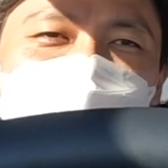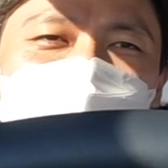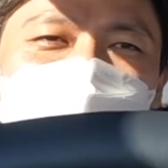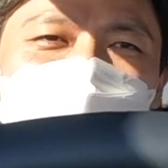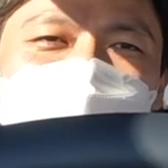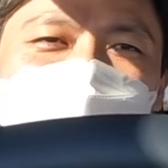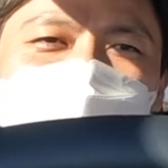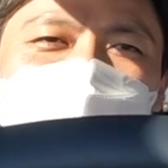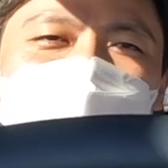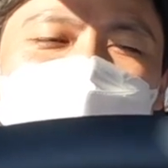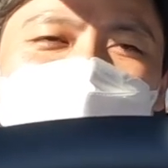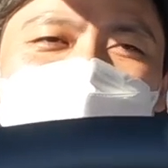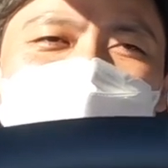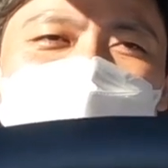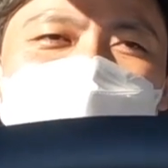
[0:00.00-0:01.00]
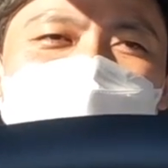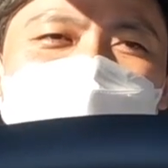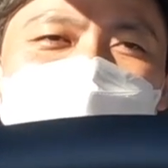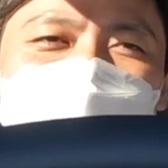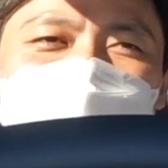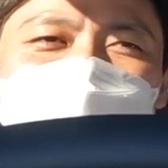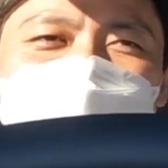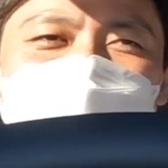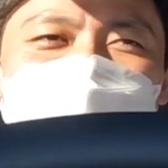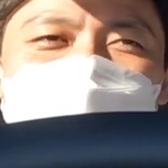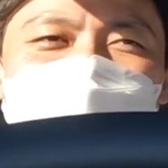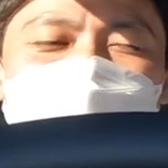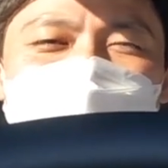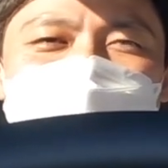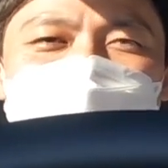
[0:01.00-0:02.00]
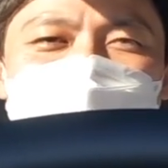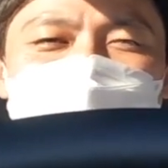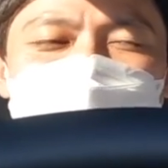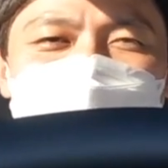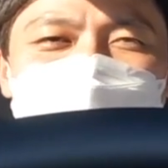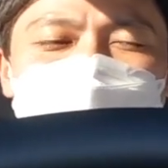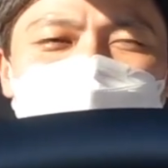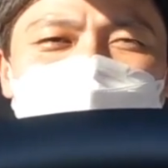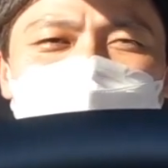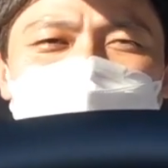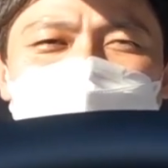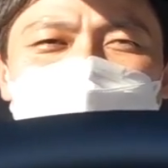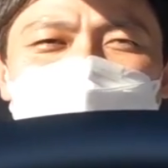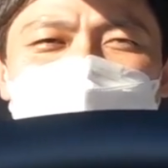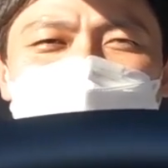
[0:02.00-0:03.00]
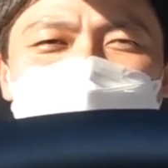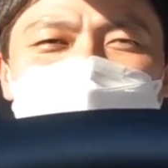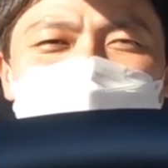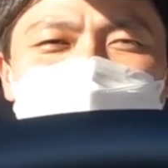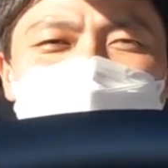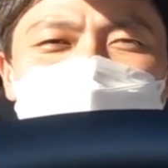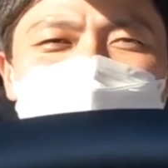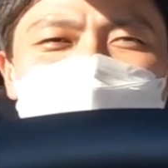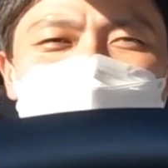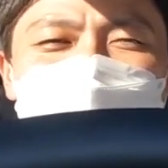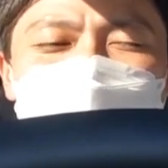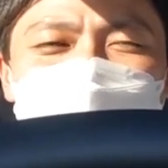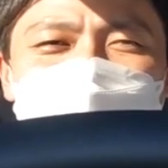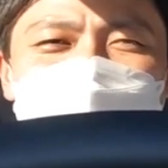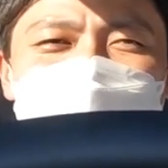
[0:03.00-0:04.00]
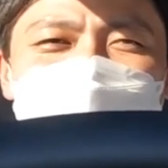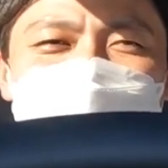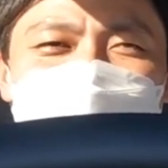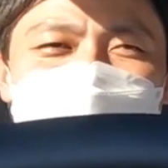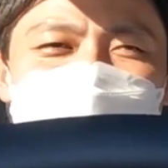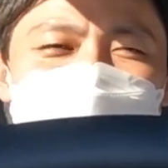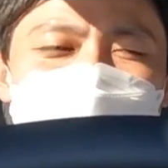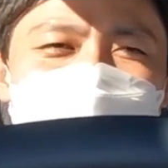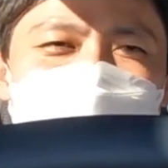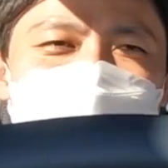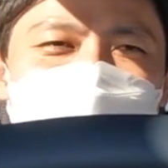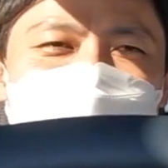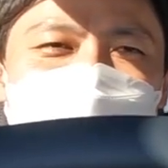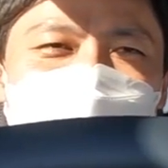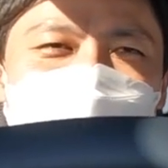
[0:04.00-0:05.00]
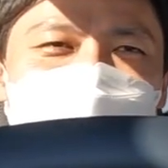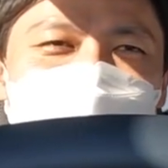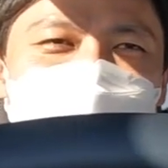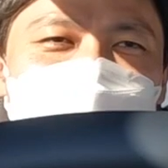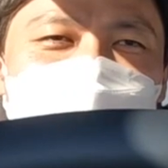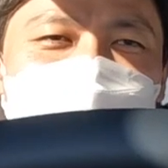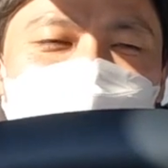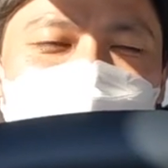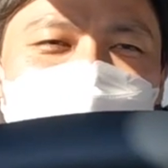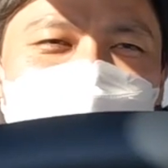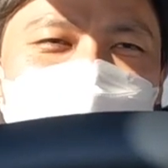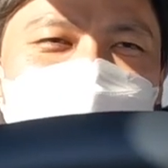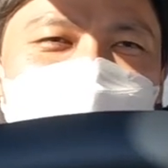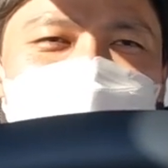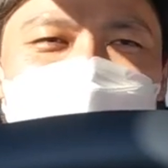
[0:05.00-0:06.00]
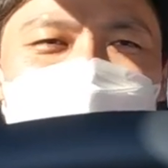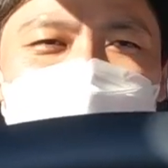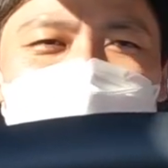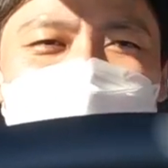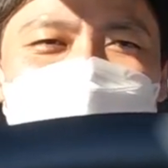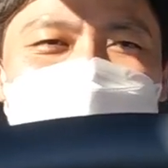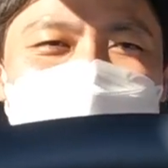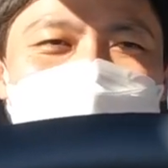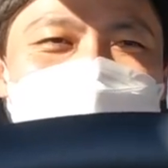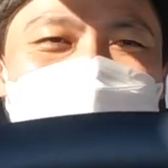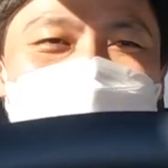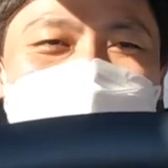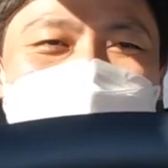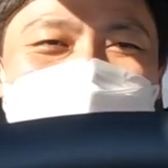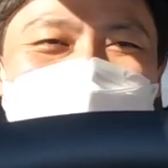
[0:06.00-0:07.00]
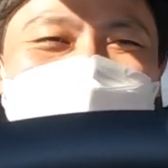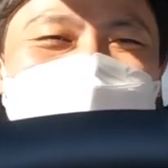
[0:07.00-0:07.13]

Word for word: て軽く走ってる感じしますいやヤリスかなりいい車です、ね、でしょ